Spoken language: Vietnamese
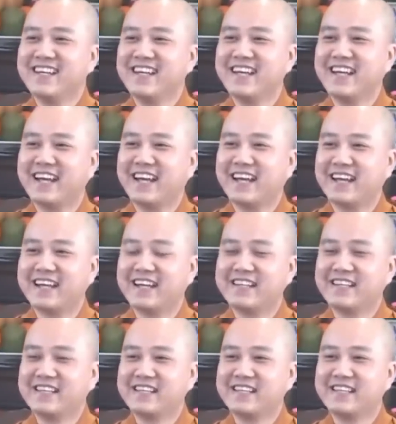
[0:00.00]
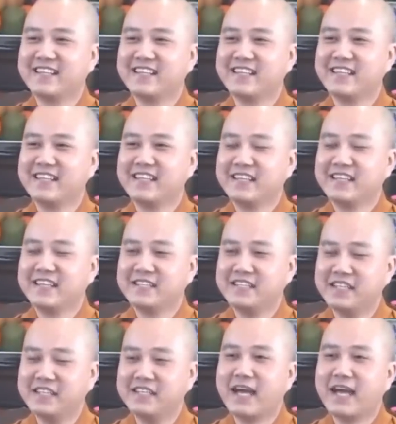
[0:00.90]
à,
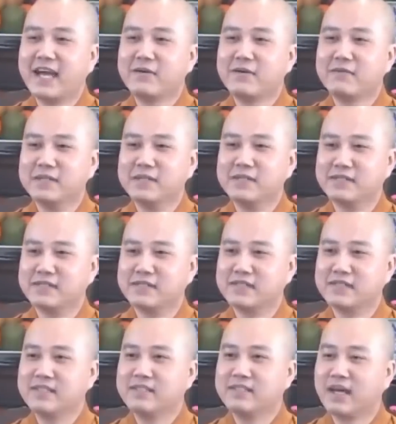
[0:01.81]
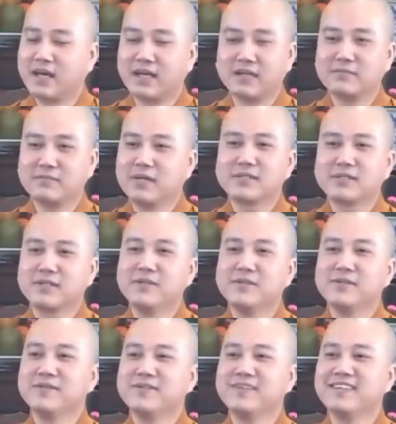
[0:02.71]
dĩ đáo bình sinh hận bất tiêu